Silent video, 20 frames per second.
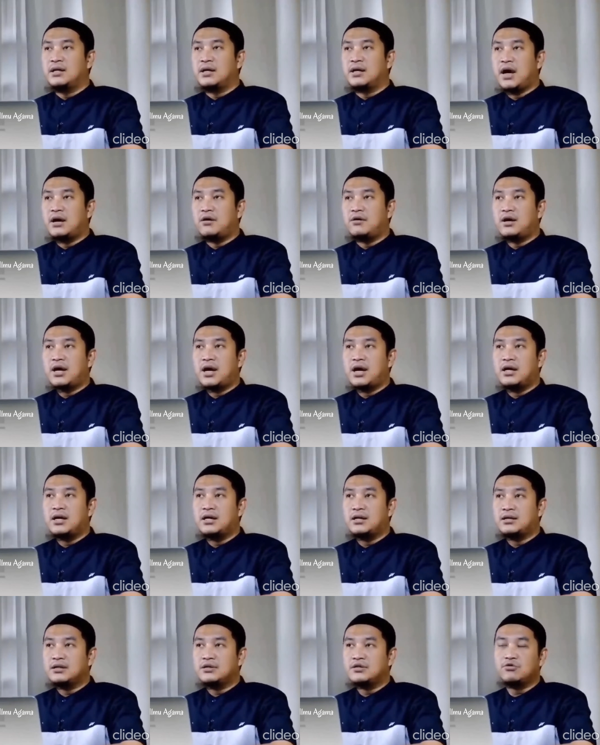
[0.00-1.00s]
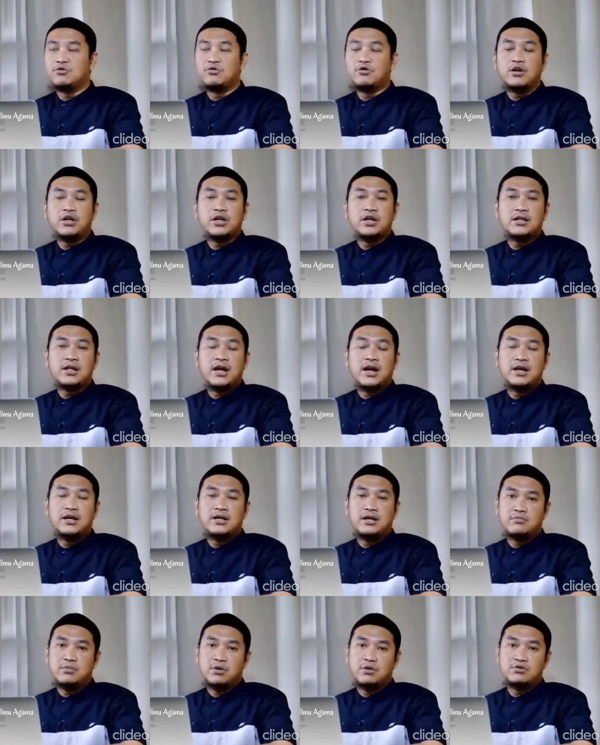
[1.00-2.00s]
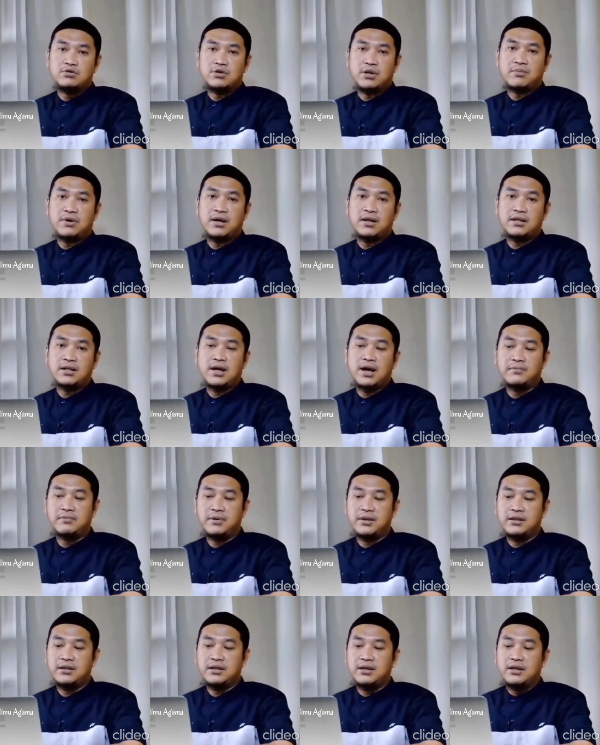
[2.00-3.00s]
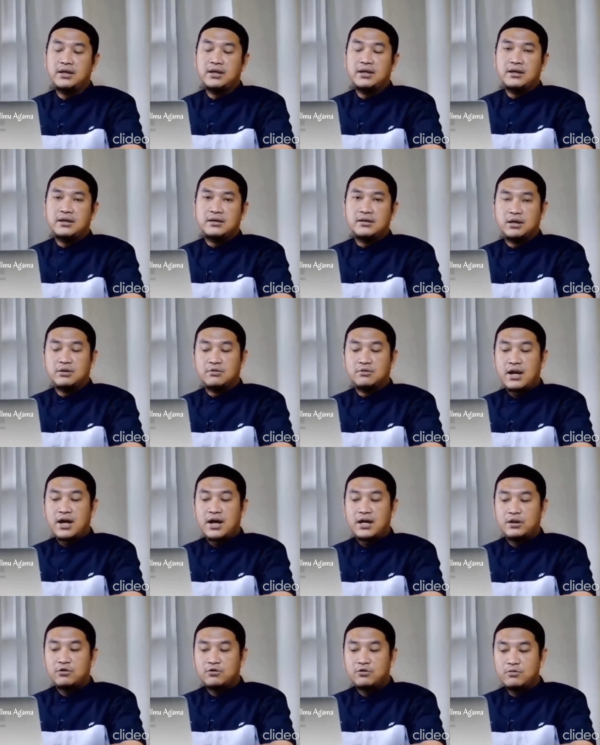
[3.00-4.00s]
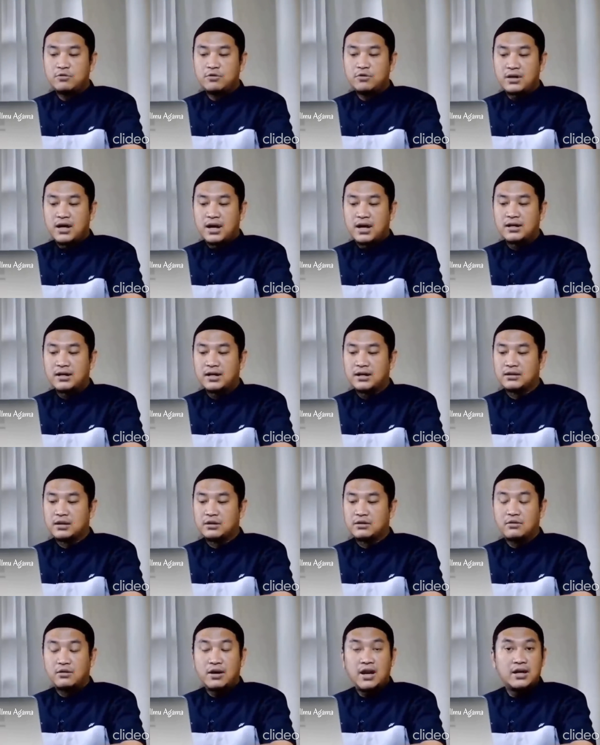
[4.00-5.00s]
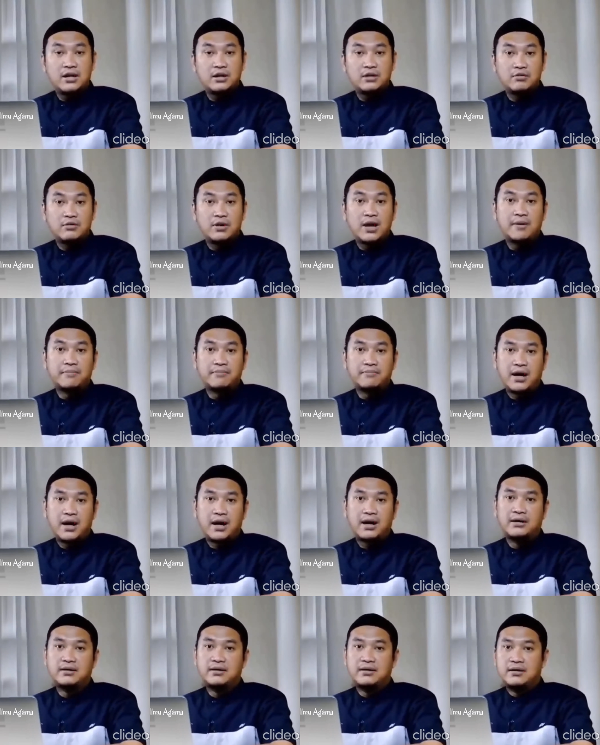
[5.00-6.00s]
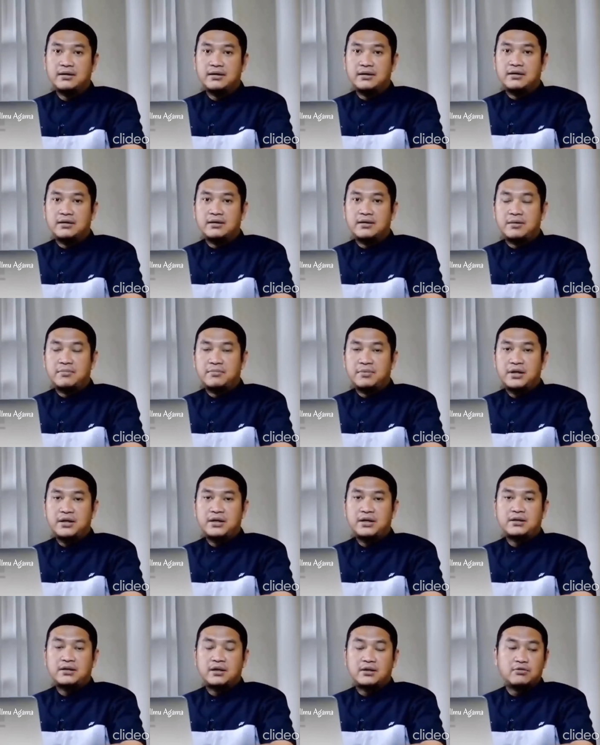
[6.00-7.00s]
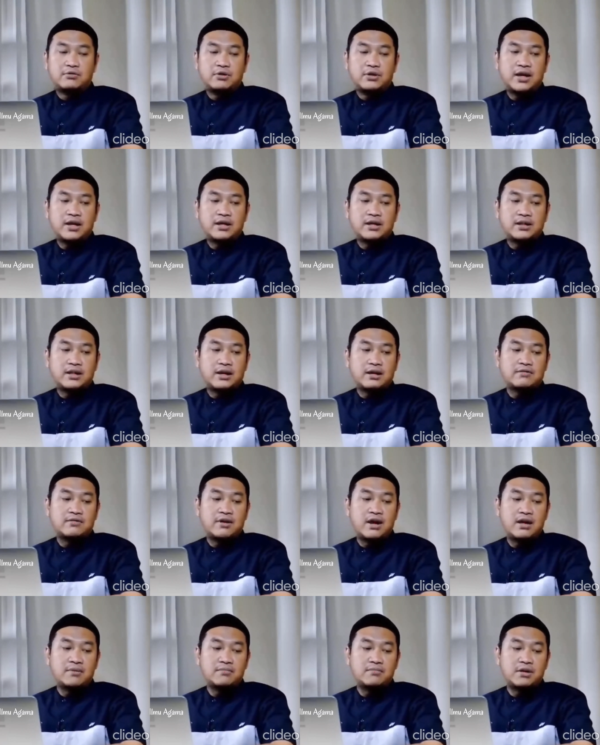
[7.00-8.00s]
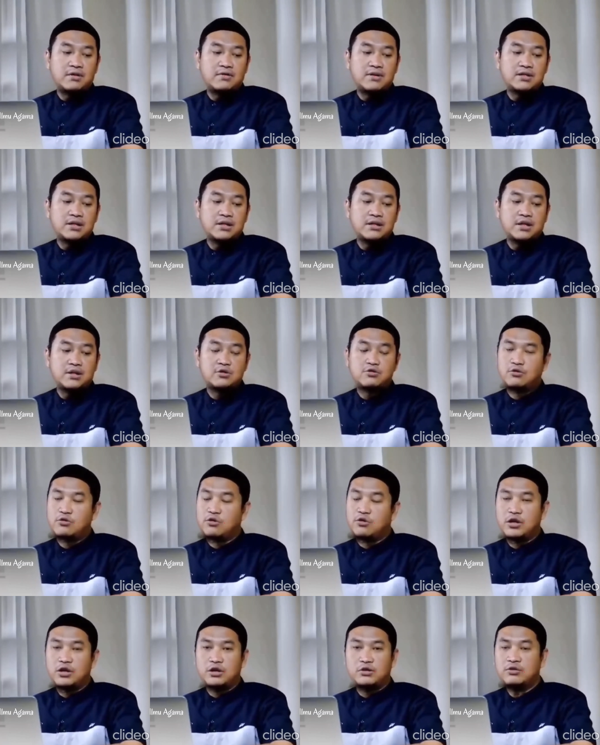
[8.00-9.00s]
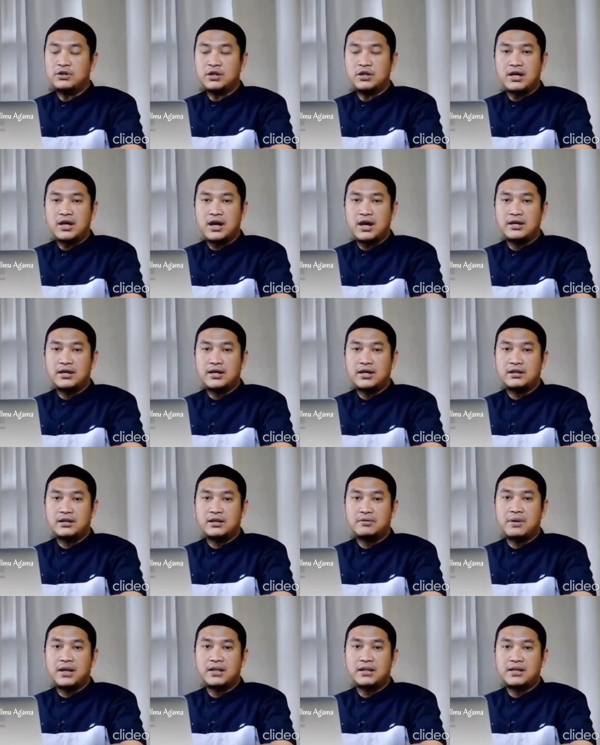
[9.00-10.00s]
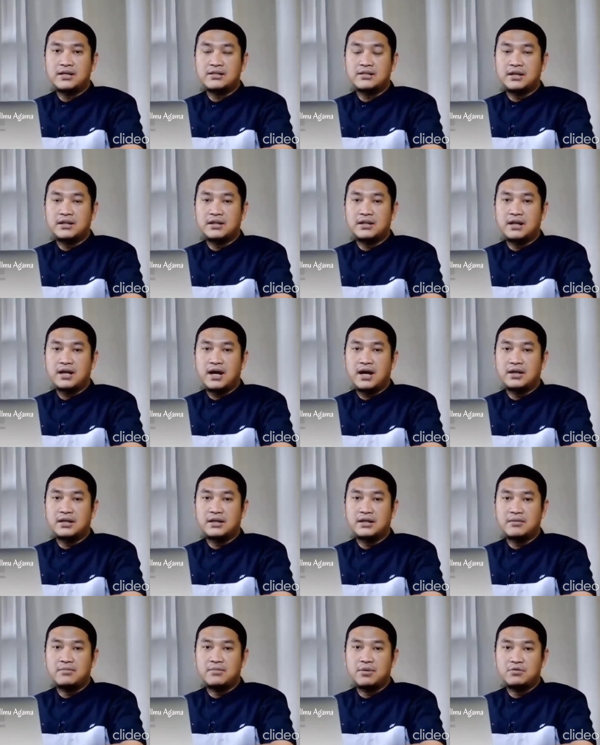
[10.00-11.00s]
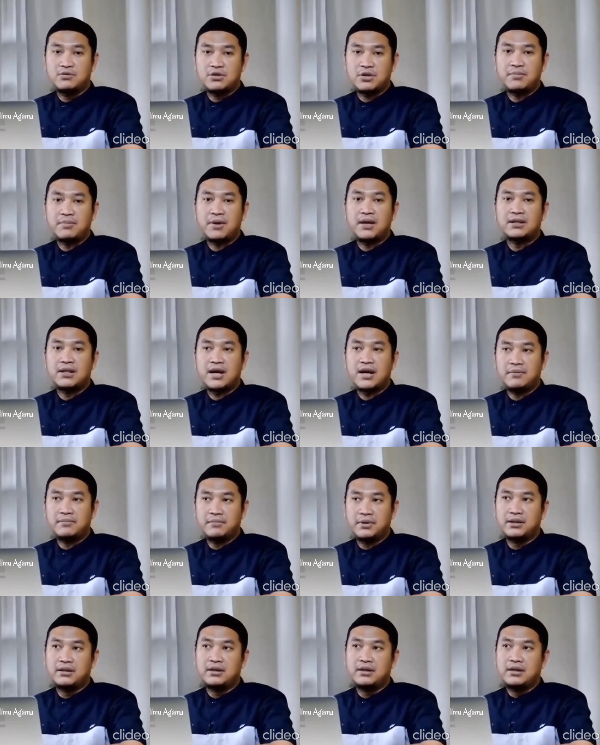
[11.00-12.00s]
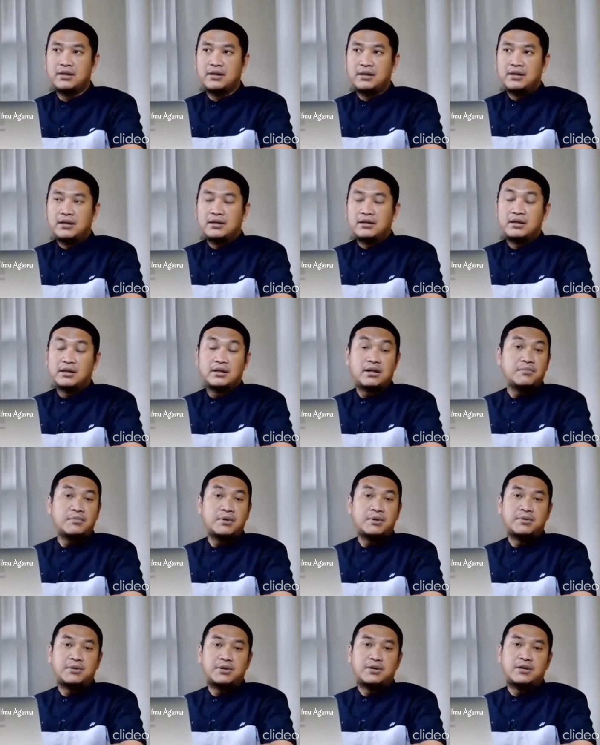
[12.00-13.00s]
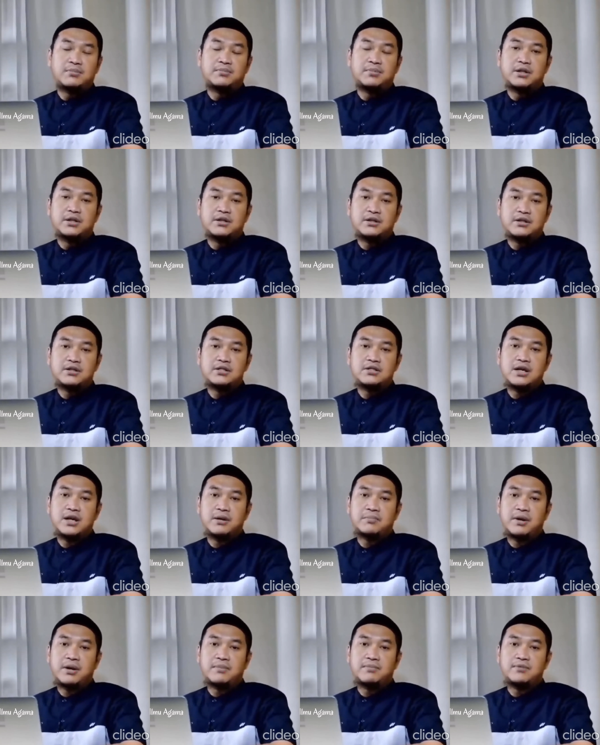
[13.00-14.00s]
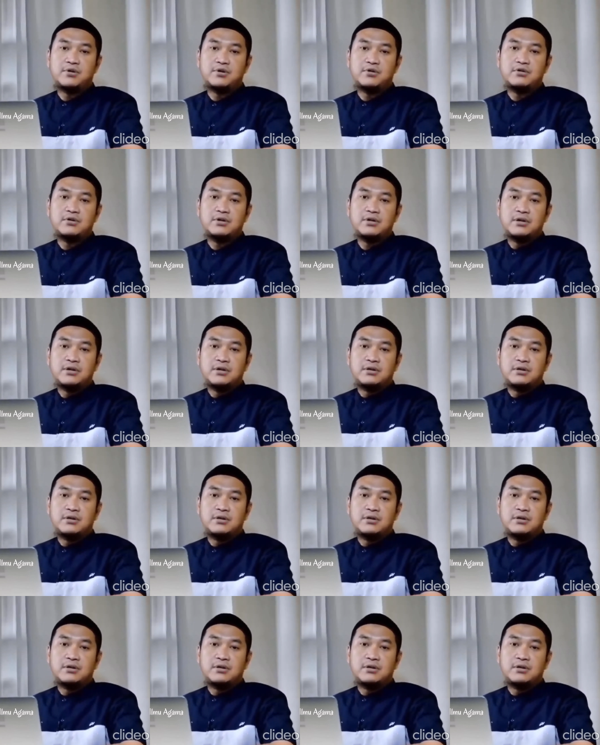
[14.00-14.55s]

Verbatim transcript: Kalaulah syukur kita hanya mengucapkan tahmid, tentulah itu mudah dan tentulah itu gampang. Tapi tentunya kita paham bahwasanya syukur itu tidak hanya terbatas ketika kita mengucapkan tahmid, tetapi betul-betul siapapun